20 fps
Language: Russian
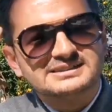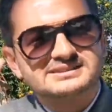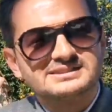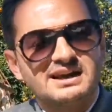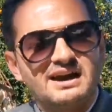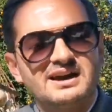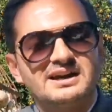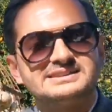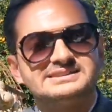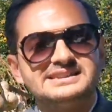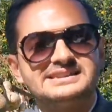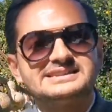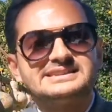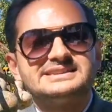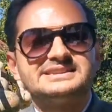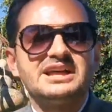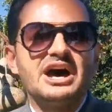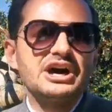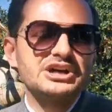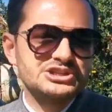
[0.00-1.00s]

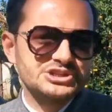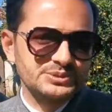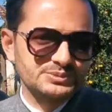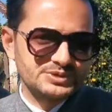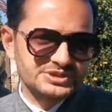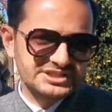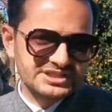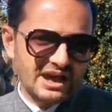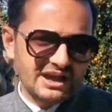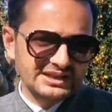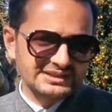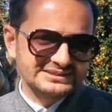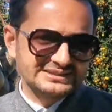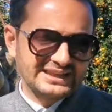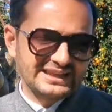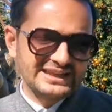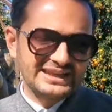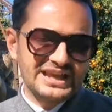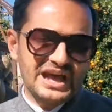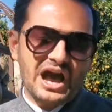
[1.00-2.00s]
Заходить на нашем
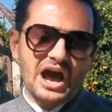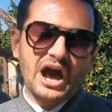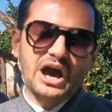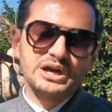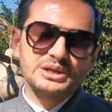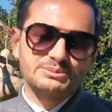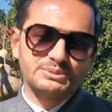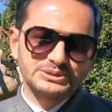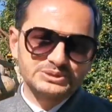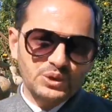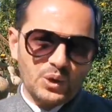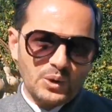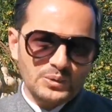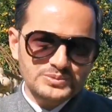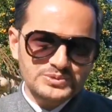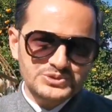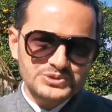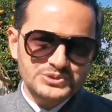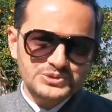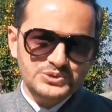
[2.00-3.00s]
сайте
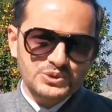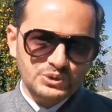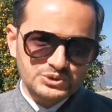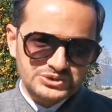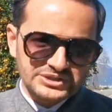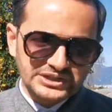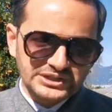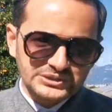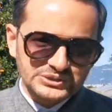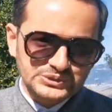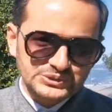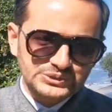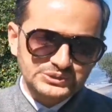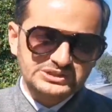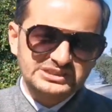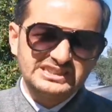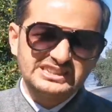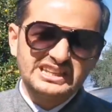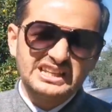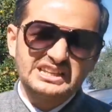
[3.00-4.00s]

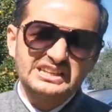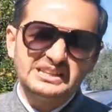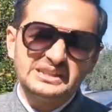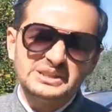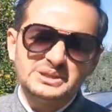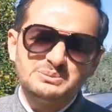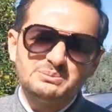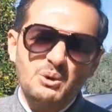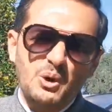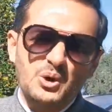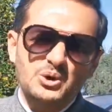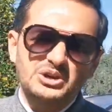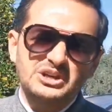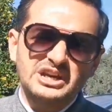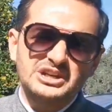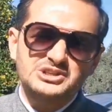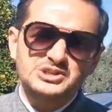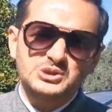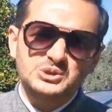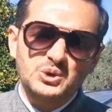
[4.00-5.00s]
arbatoms.ru для любой
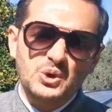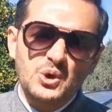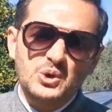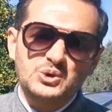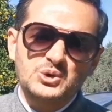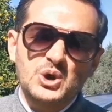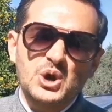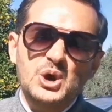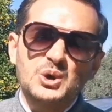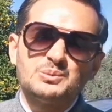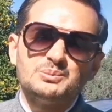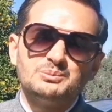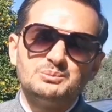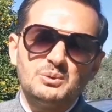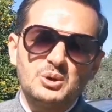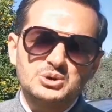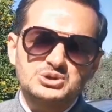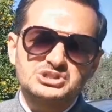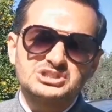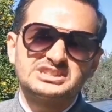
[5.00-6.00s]
кошелек
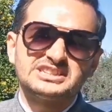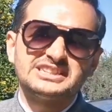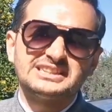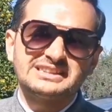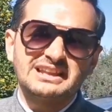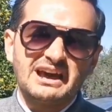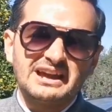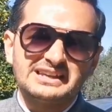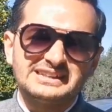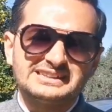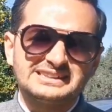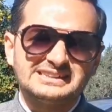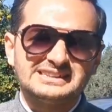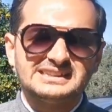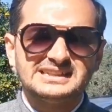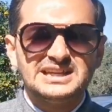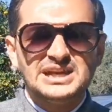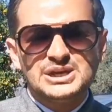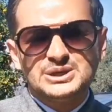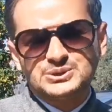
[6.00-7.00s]
можете
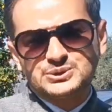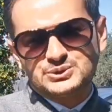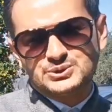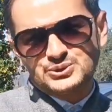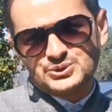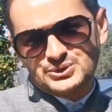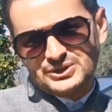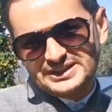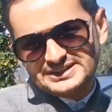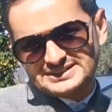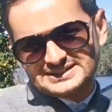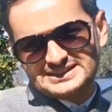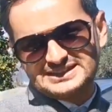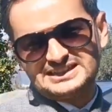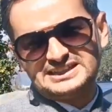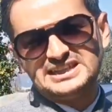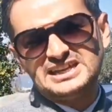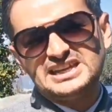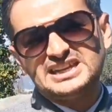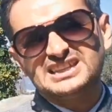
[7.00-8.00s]
найти
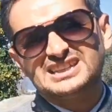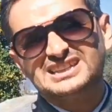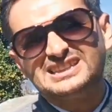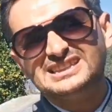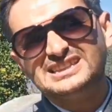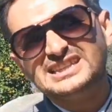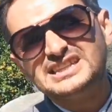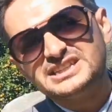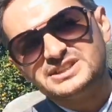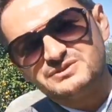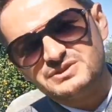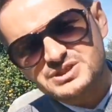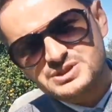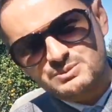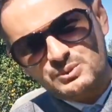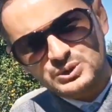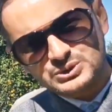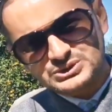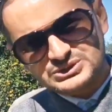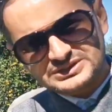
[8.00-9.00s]
турецкие
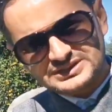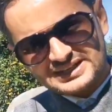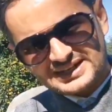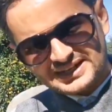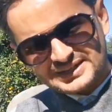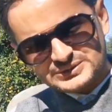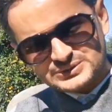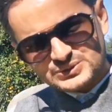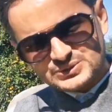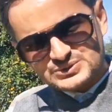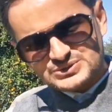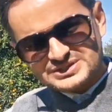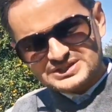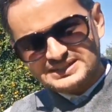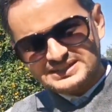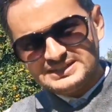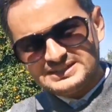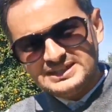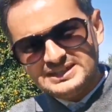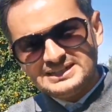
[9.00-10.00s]
недвижимость, дорогие
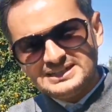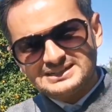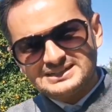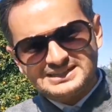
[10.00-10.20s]
друзья.